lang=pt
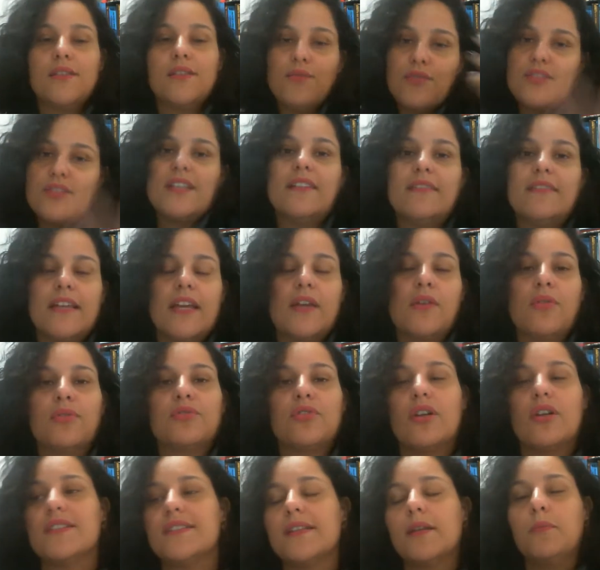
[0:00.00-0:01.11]
Se você tem o
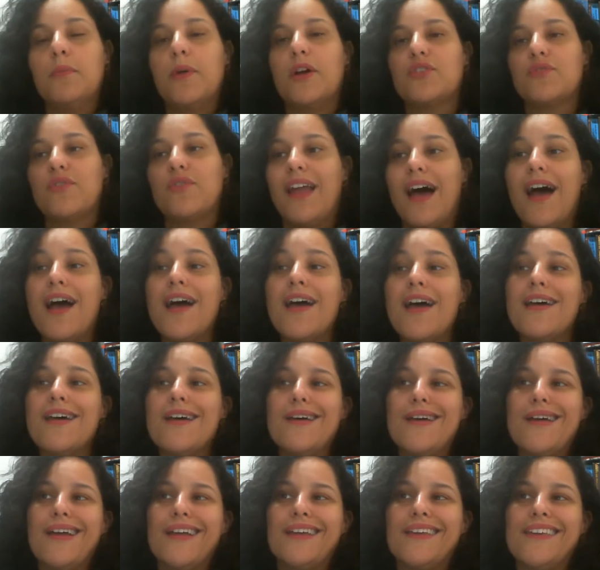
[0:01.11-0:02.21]
controle, você não pode falar
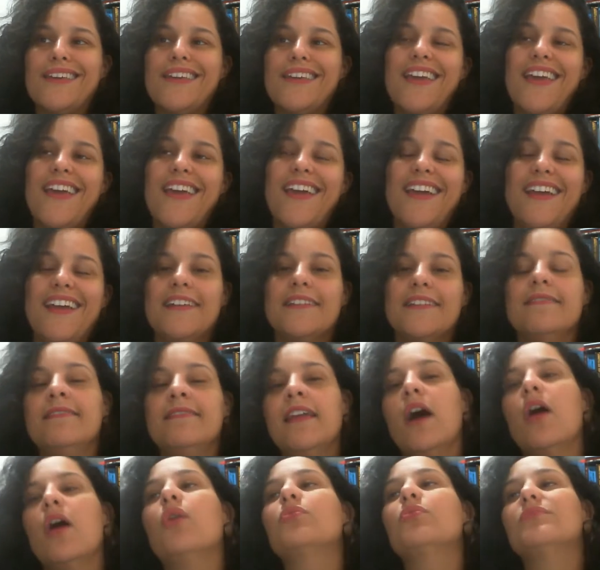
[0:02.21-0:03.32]
que ele
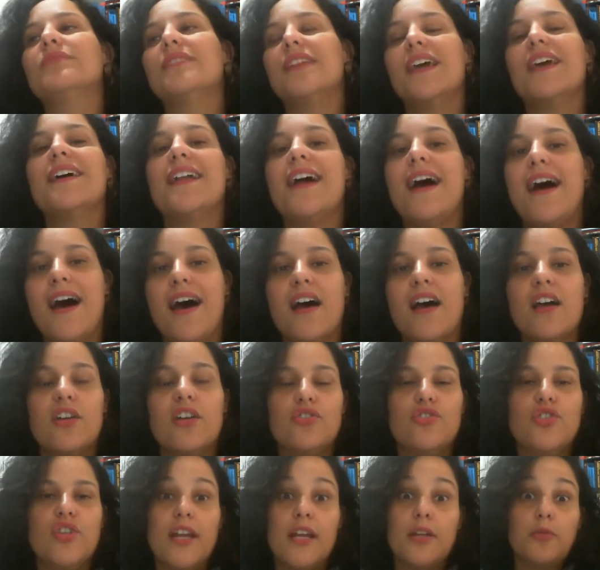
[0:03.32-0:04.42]
não terá
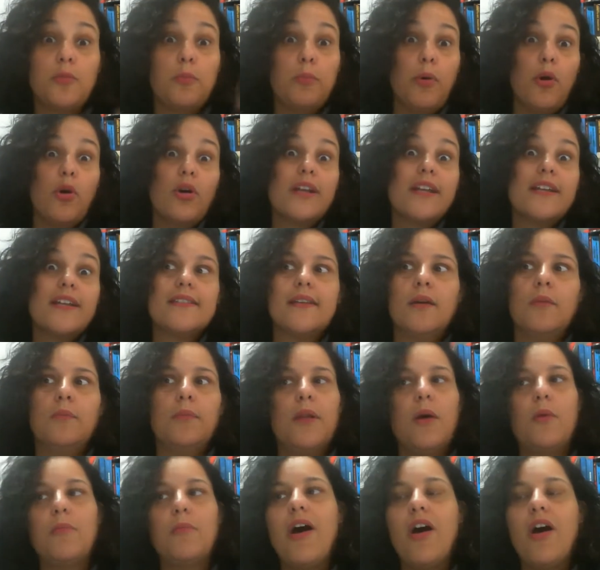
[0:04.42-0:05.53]
direito, por
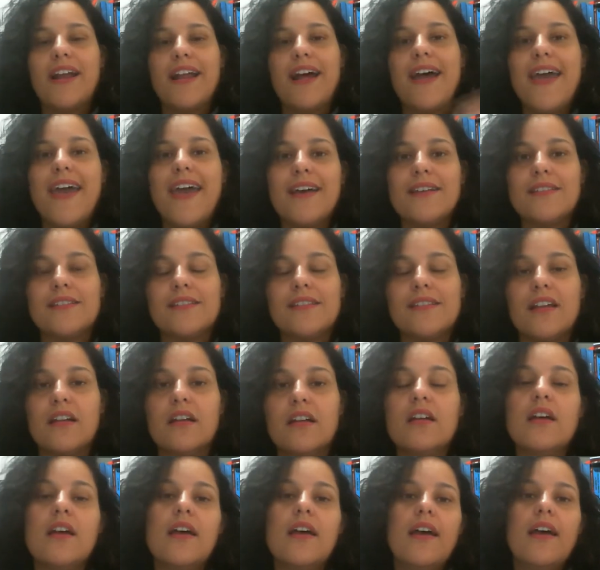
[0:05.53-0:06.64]
exemplo, a uma hora extra,
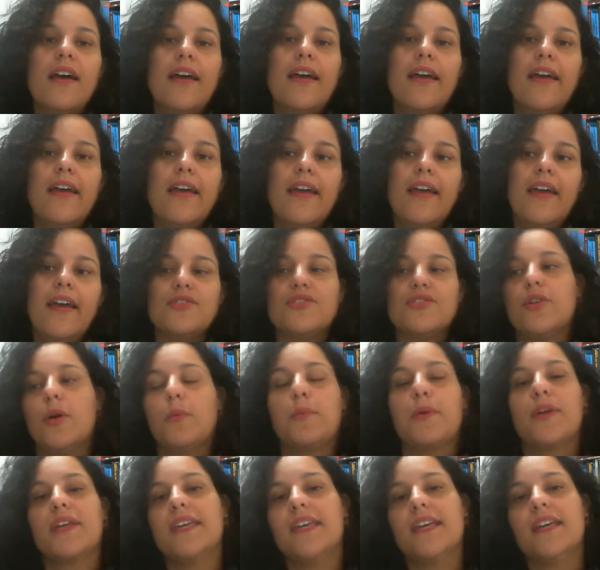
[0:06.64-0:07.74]
é, só
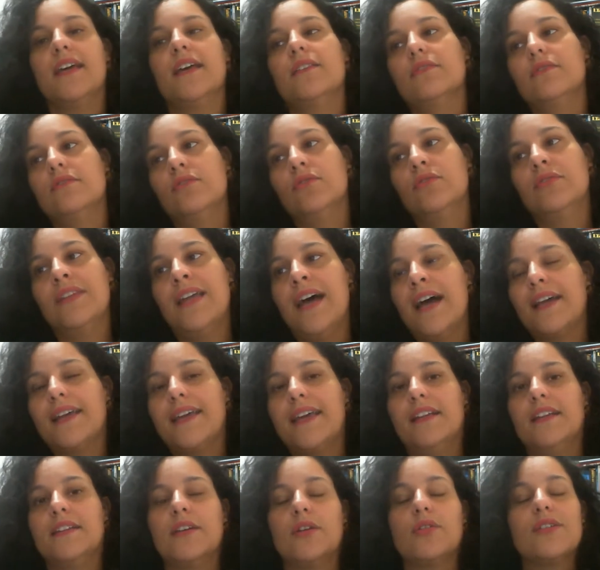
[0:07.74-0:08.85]
porque
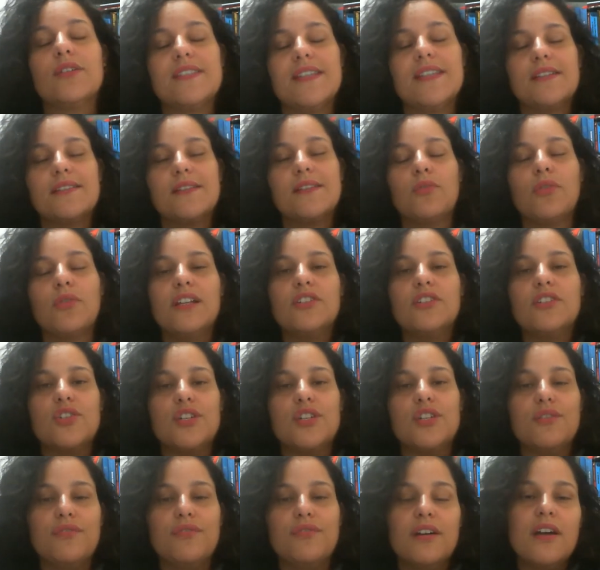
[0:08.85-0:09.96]
naquela negociação
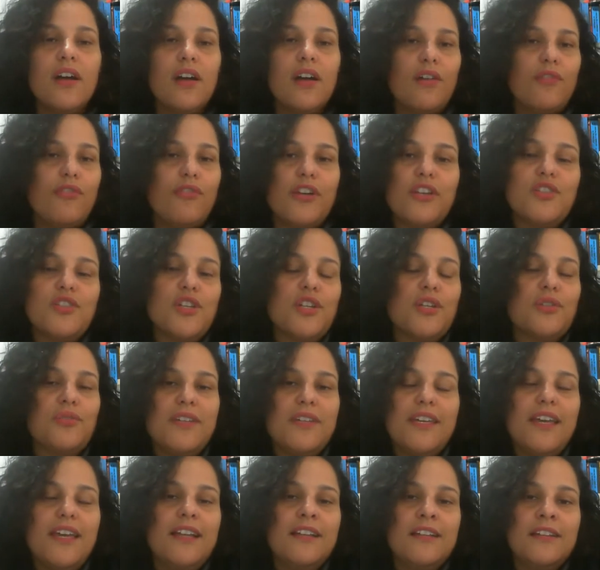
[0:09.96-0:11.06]
coletiva foi dito
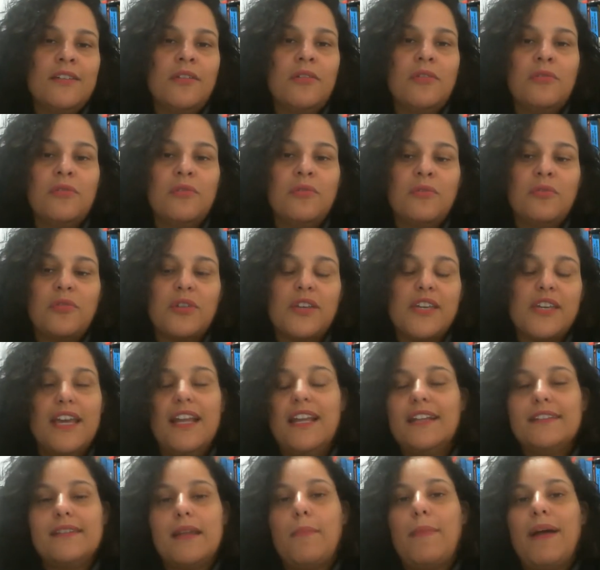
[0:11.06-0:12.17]
que ele não, que ele
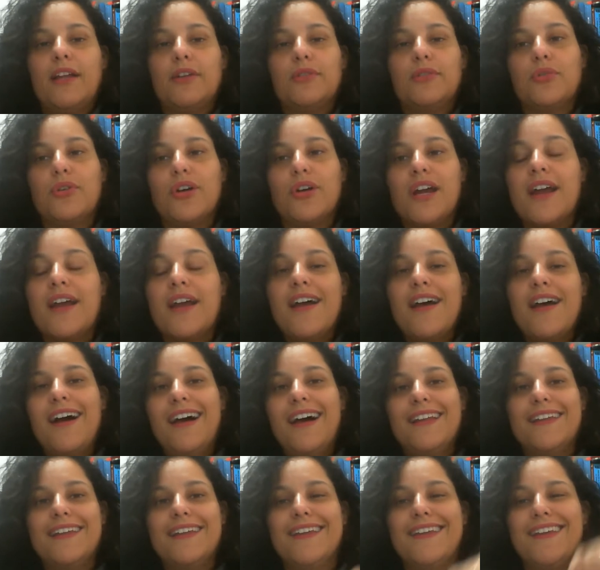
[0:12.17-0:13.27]
é trabalhador
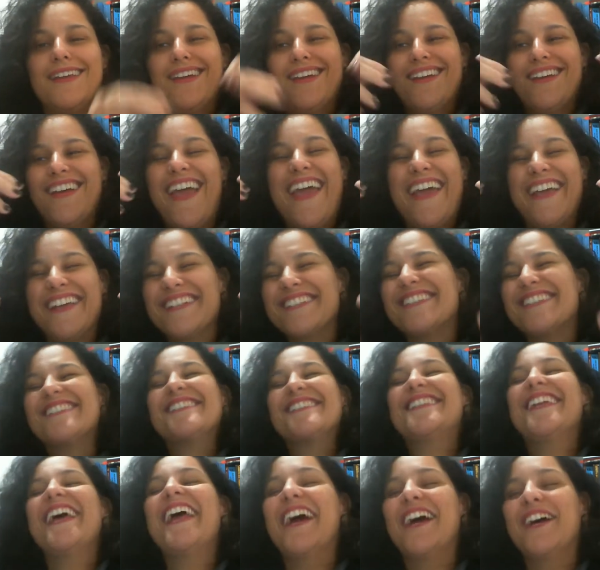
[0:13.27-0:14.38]
ali é,
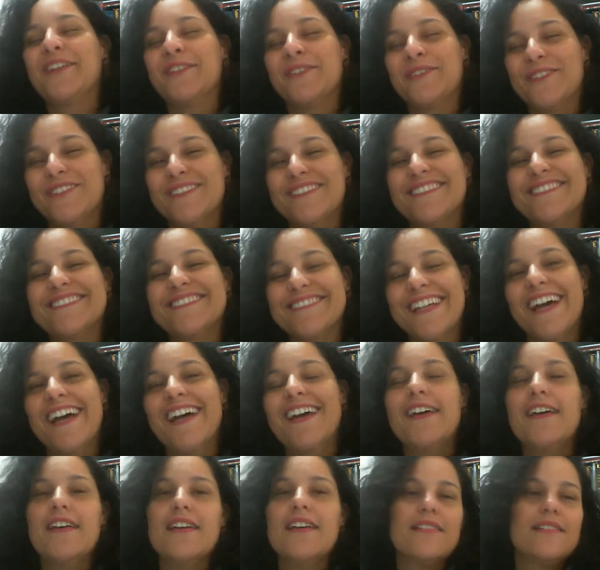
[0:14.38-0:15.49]
externo né?
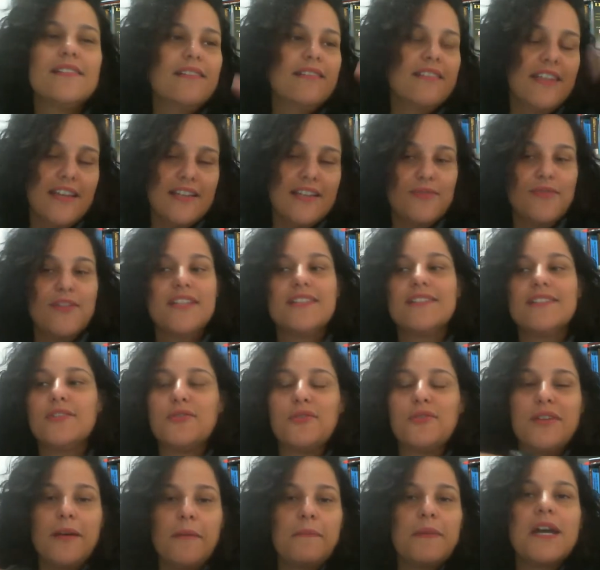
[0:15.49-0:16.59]
E às vezes
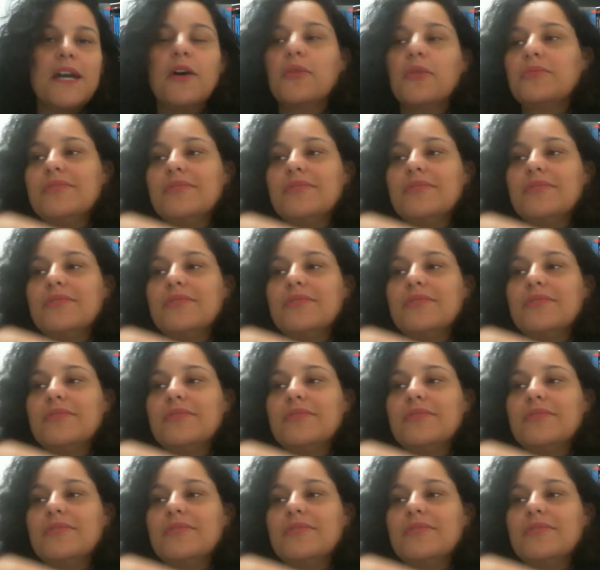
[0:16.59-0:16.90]
o caminhão